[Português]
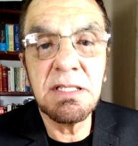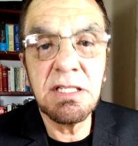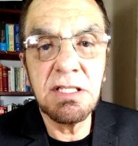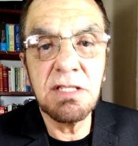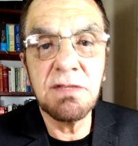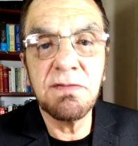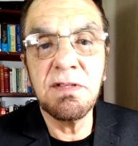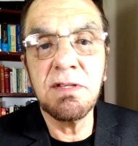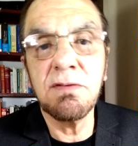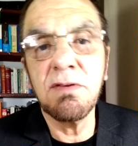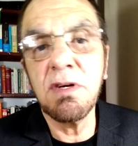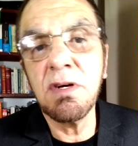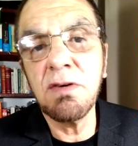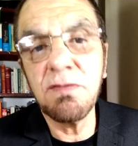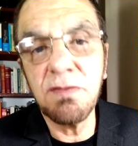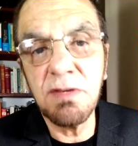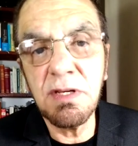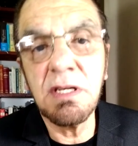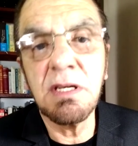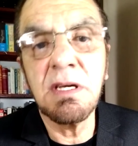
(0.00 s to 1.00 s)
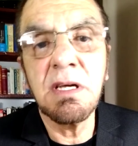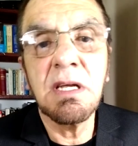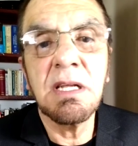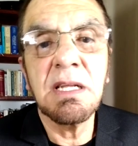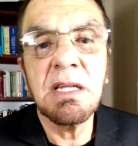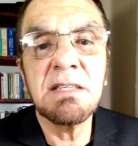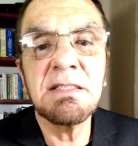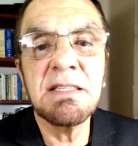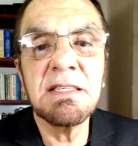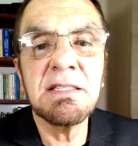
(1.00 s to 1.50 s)
A gente viu, eu vi
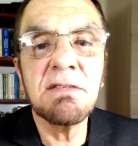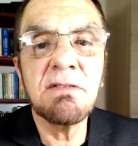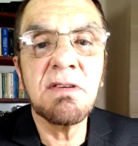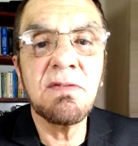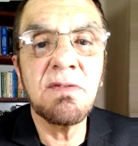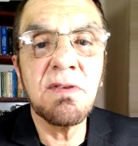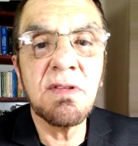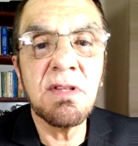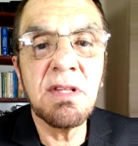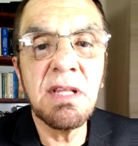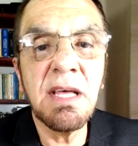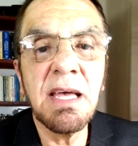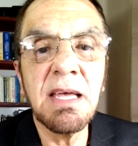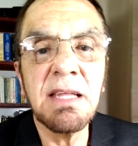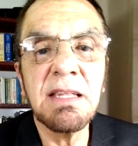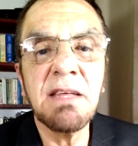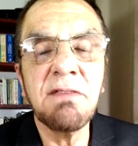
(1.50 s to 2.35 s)
na sessão que votei,